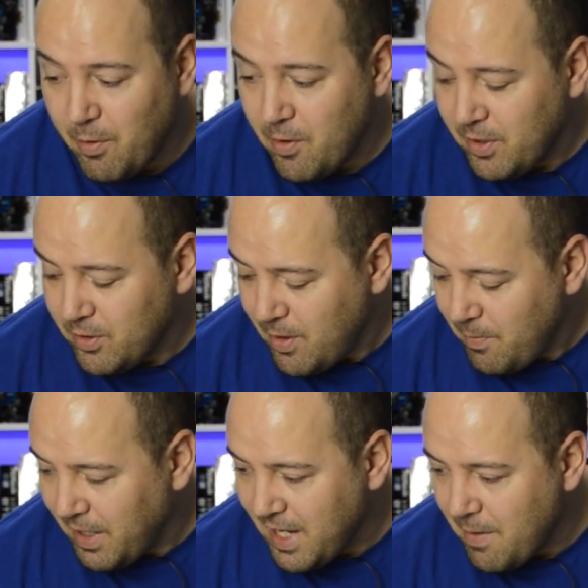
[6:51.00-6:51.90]
bueno, es
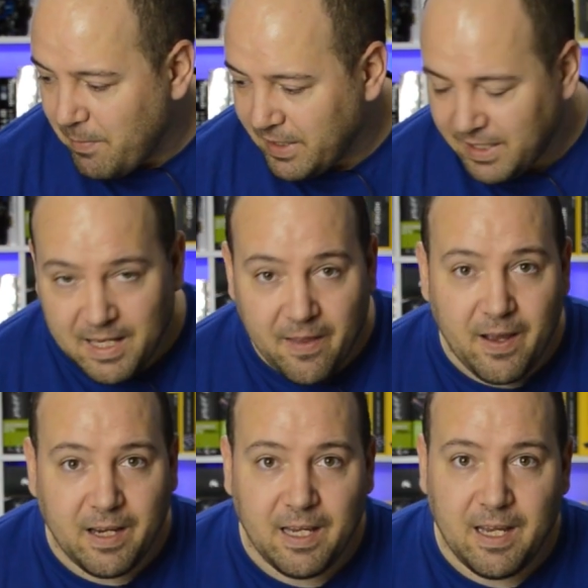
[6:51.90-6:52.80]
una pequeña
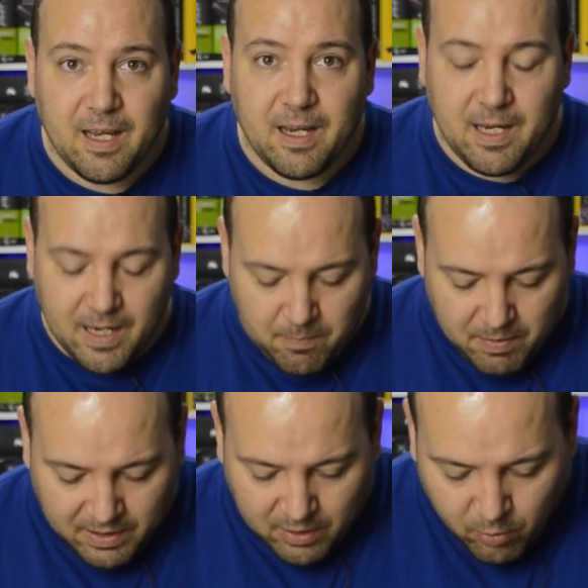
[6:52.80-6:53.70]
patillada que, que he
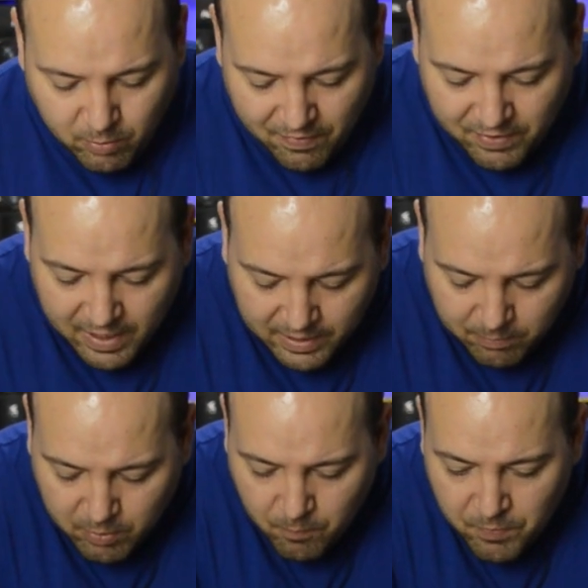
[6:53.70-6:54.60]
metido durante la
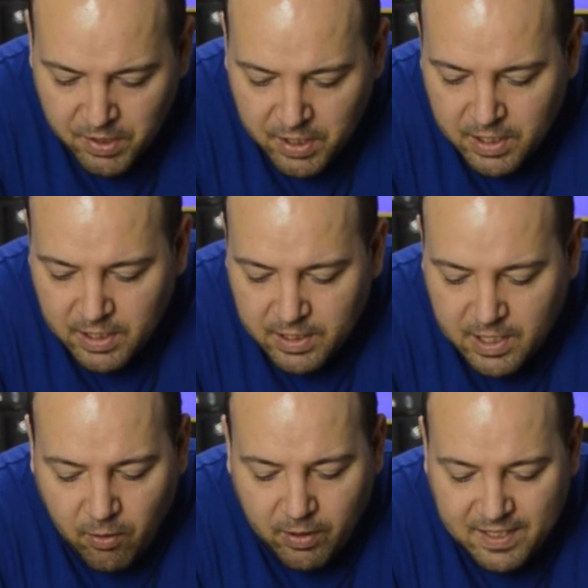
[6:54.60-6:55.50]
review
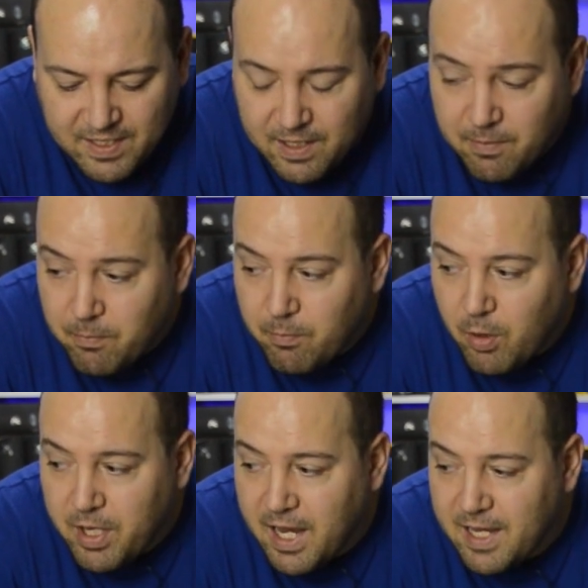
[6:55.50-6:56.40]
y ahora sí,
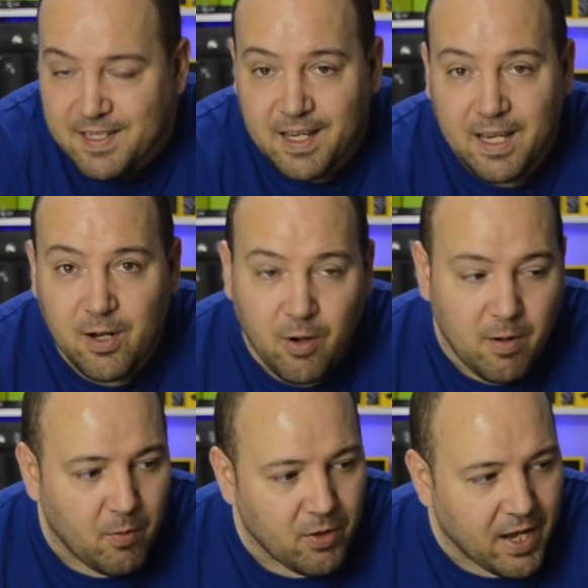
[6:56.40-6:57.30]
voy a seguir
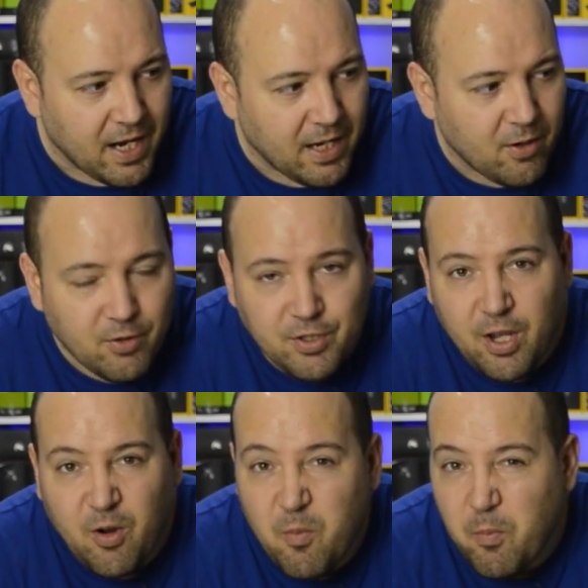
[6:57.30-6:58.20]
con el montaje, os
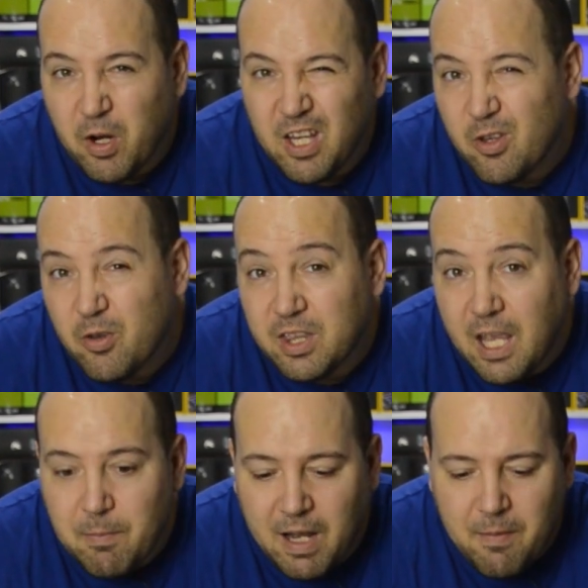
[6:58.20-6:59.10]
dejo un poquito en
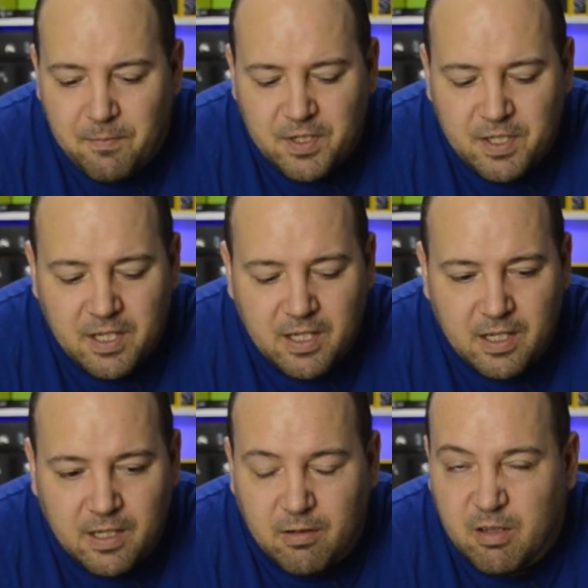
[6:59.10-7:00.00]
Type
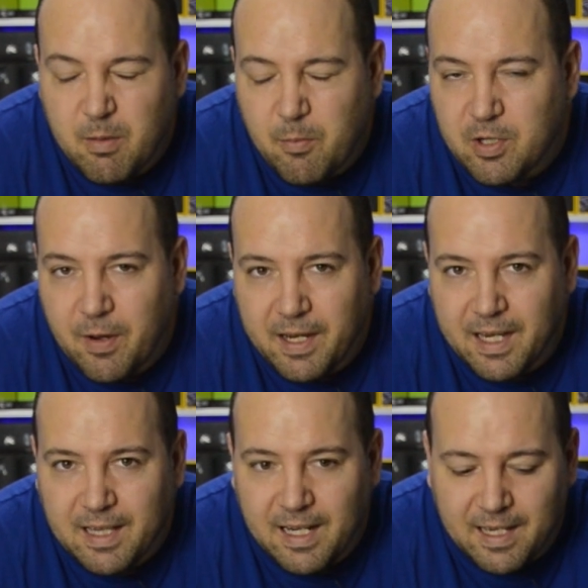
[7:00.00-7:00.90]
y, y vemos a
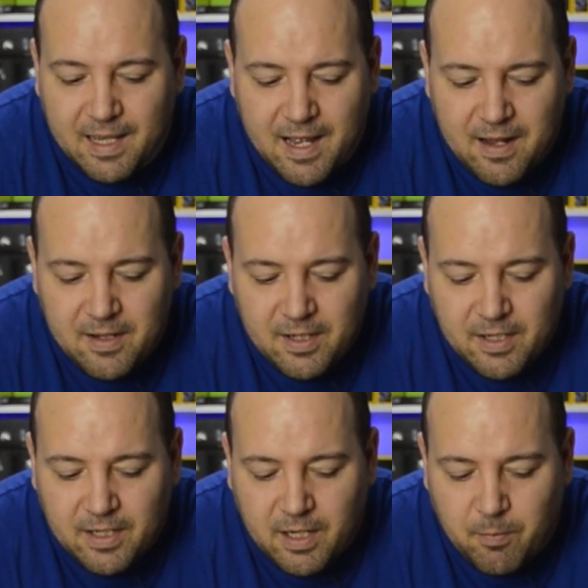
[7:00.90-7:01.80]
ver qué tal queda
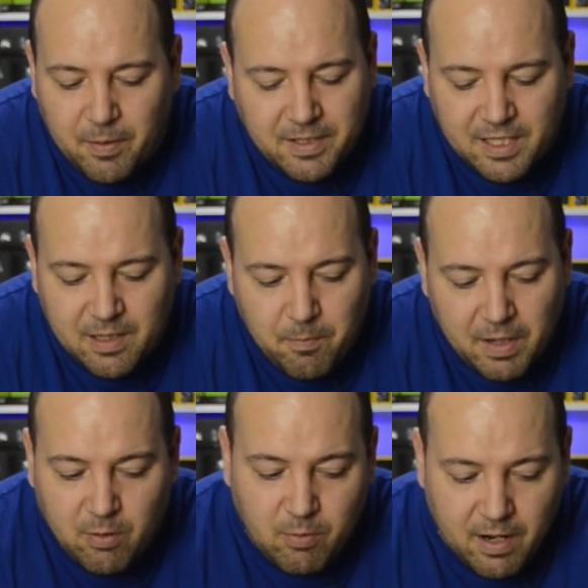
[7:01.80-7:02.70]
y pruebas de
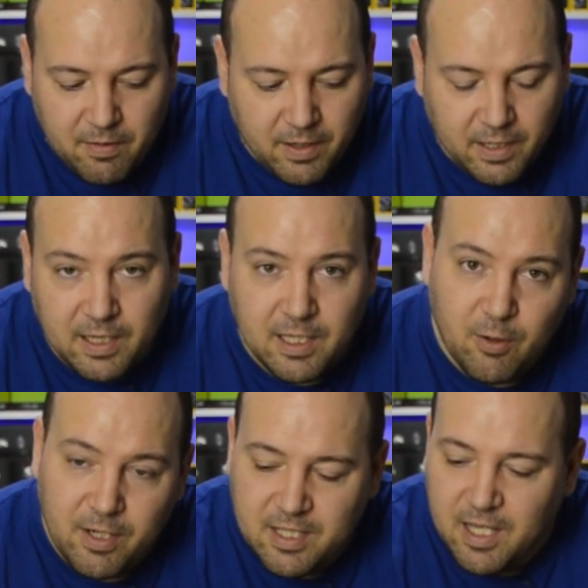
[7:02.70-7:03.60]
temperatura.
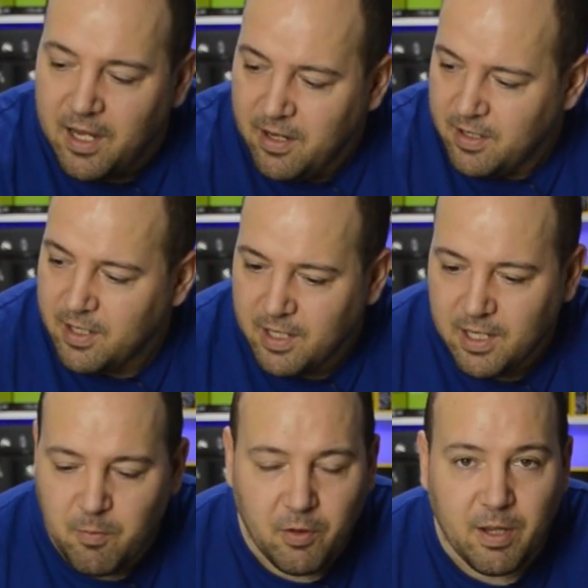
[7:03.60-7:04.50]
Retiro este
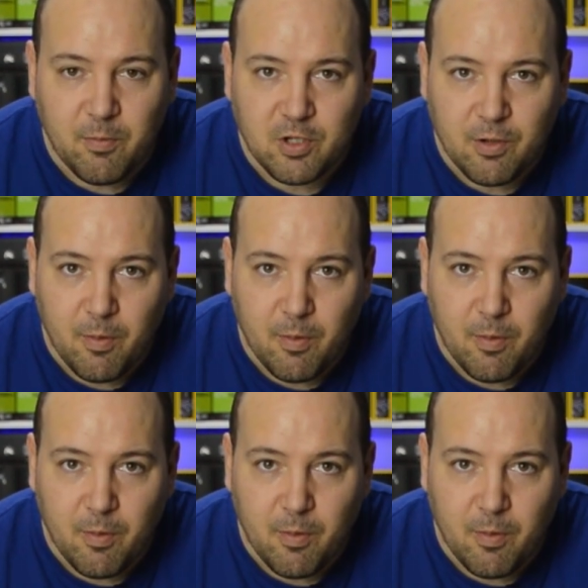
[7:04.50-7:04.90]
y montamos el